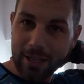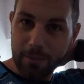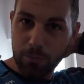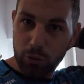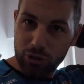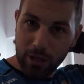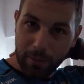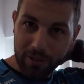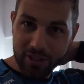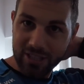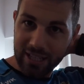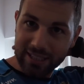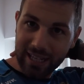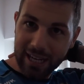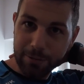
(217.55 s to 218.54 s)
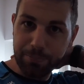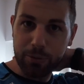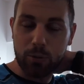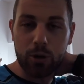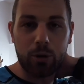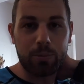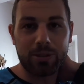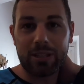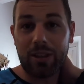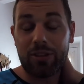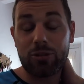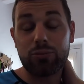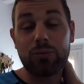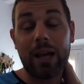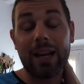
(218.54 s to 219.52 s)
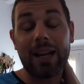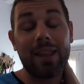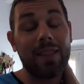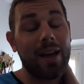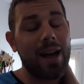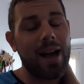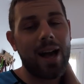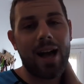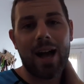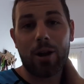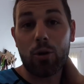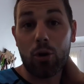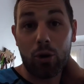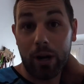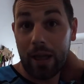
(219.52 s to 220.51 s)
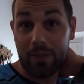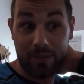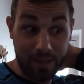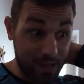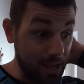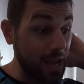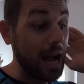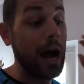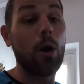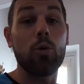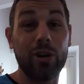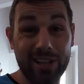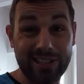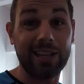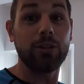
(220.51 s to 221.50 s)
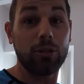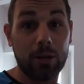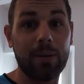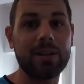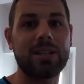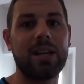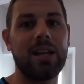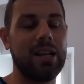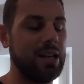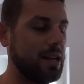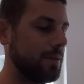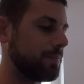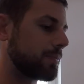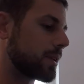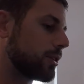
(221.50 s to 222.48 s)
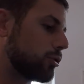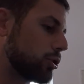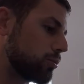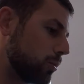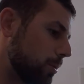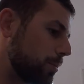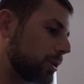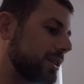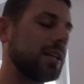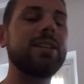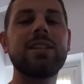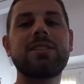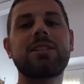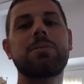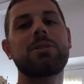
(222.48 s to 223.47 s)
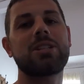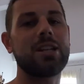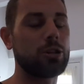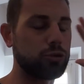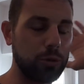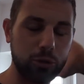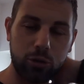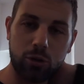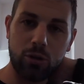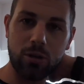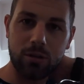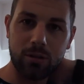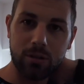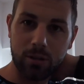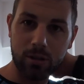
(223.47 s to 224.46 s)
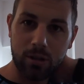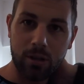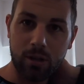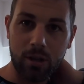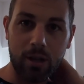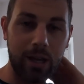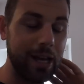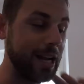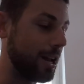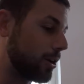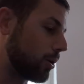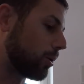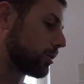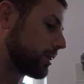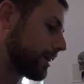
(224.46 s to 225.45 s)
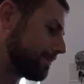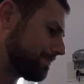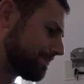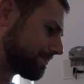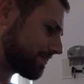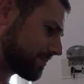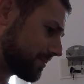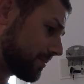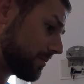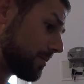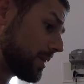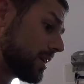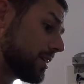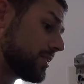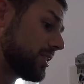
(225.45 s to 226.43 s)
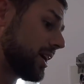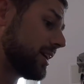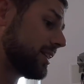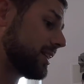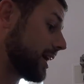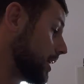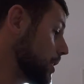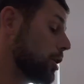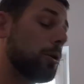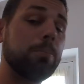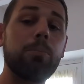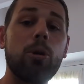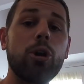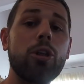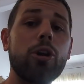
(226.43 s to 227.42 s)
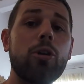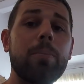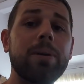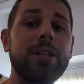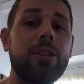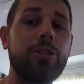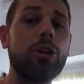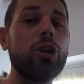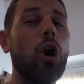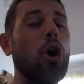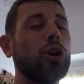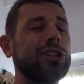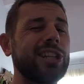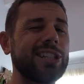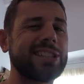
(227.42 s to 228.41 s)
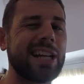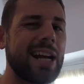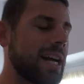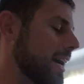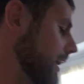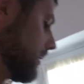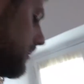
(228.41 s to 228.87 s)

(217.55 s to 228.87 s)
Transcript: muchas veces atrás, pues bueno, pues te haces una herida acojonante, aún echándote vaselina. Entonces, muy importante echarse vaselina, sobre todo en el cogote. Siguiente, mono de competición o tritraje.